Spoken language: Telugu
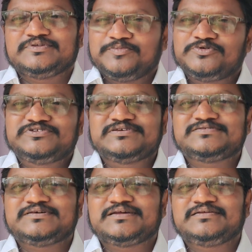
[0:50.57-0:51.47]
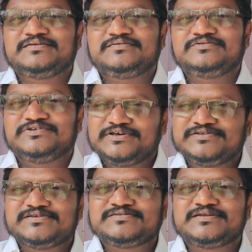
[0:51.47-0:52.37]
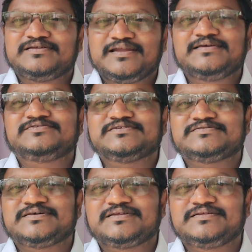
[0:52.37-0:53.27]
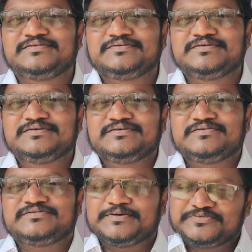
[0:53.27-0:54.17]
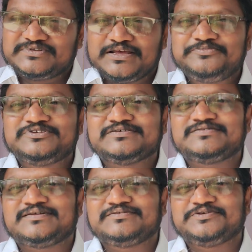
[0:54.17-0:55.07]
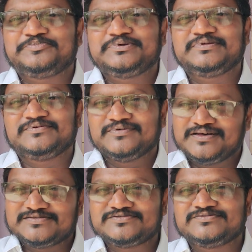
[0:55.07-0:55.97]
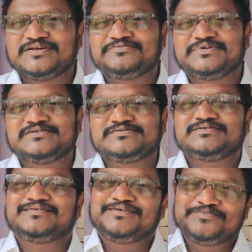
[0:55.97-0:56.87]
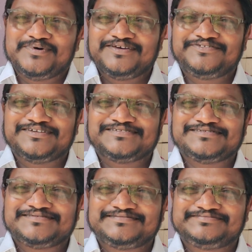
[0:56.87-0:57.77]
సపోర్ట్ చేస్తారని షేర్ చేస్తారని లైక్ చేస్తారని సబ్స్క్రైబ్ చేస్తారని చెప్పి నేను ఆశిస్తున్నాను ఫ్రెండ్స్ బాయ్ ఫ్రెండ్స్